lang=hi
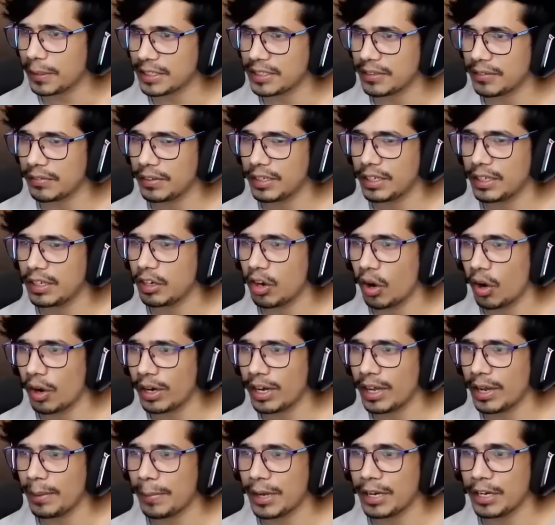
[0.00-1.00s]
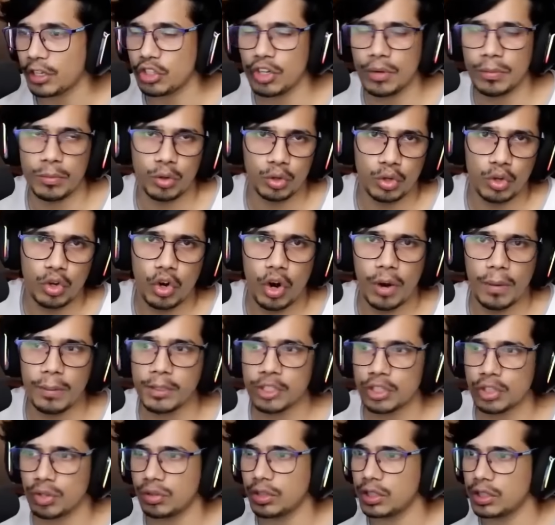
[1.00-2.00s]
से फिर लॉन्ड है हमारे जो हम लोग को
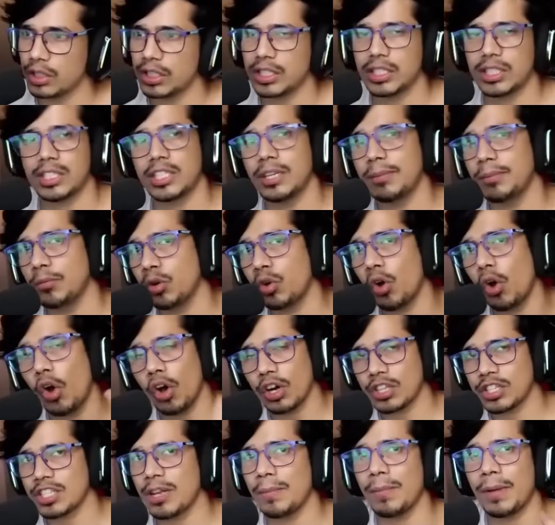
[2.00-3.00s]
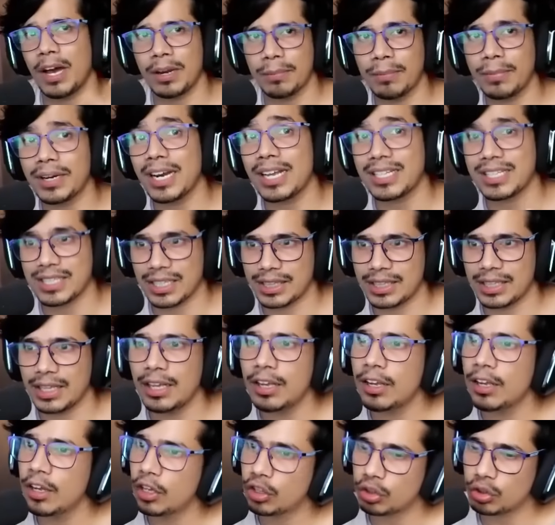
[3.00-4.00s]
कॉबल स्टोन देते हैं जिससे हम लोग और सामान बना सकते
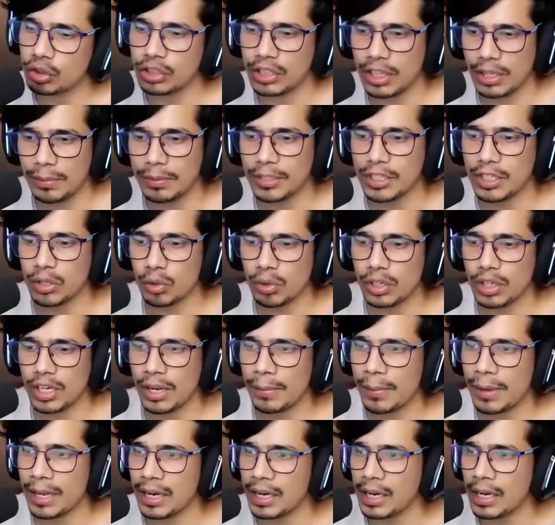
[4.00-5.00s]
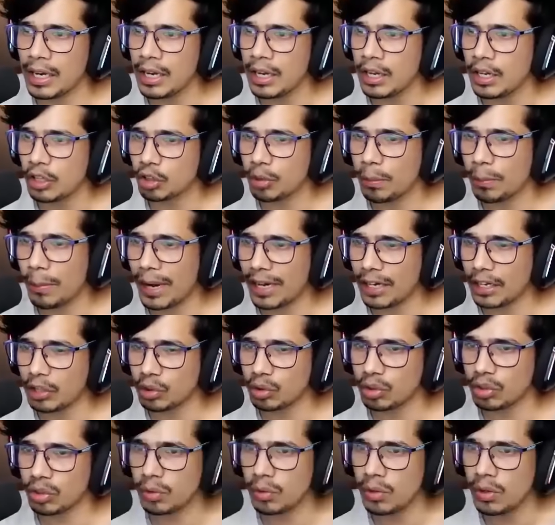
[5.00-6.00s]
हैं तो ये भी जरूरी है हमारे लिए तो मैं क्या
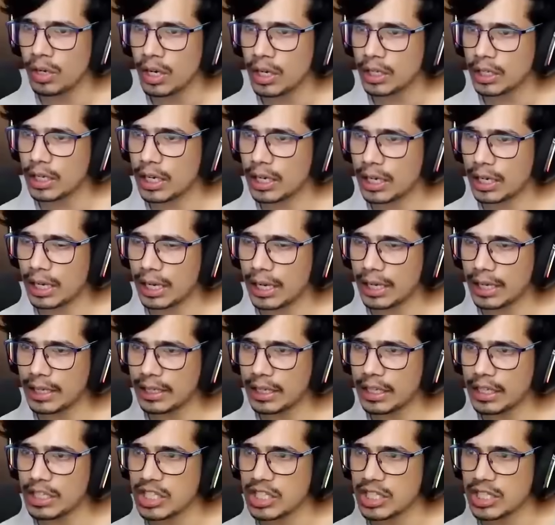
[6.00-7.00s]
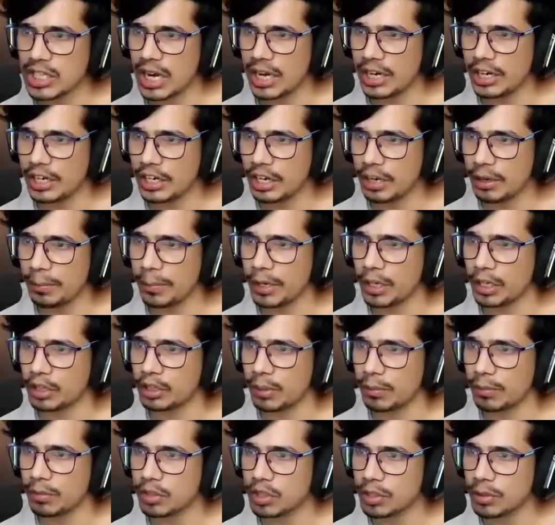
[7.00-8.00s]
सोच रहा हूँ कि करेक्ट ना सेंटर में
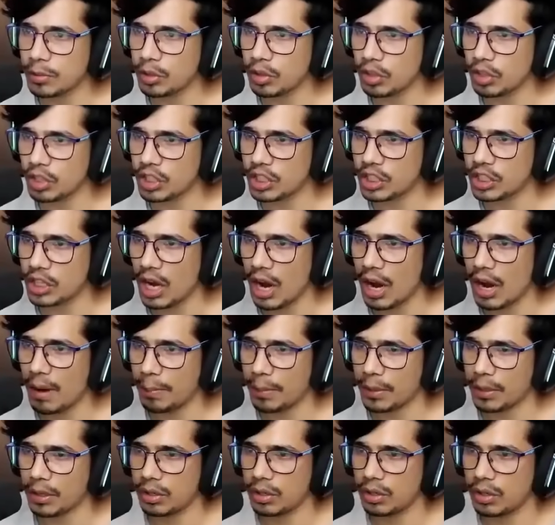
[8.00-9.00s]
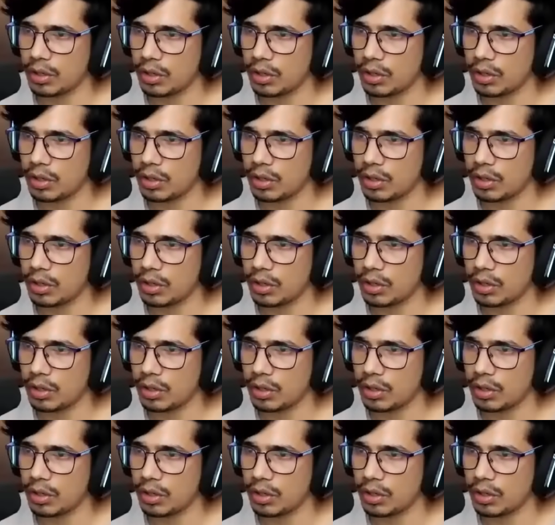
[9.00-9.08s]
एकदम समझ रहे यहाँ पर